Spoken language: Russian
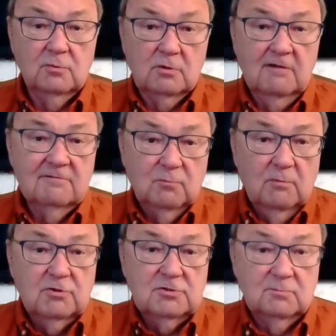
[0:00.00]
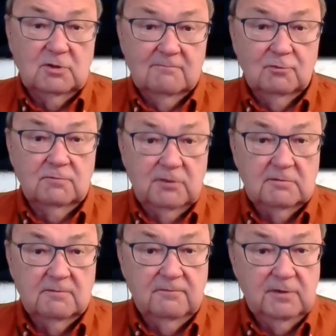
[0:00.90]
но главным образом там вот
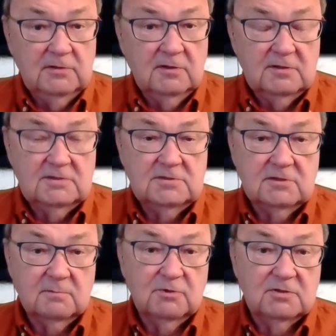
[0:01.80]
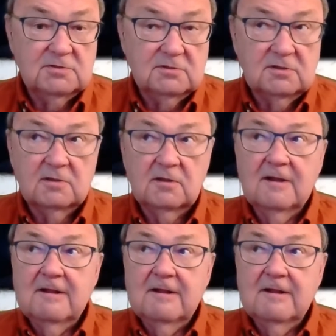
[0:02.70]
Вен... Венгрия и Сербия сидят.